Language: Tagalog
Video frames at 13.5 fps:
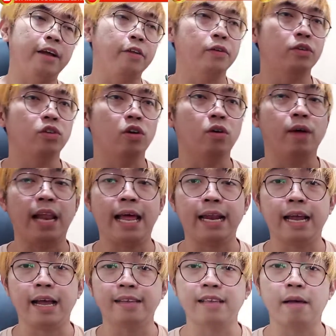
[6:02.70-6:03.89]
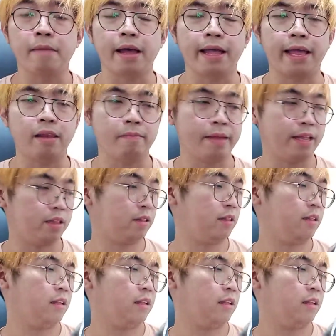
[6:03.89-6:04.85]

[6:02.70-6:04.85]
lang yun. So, wala nang kasamang helmet.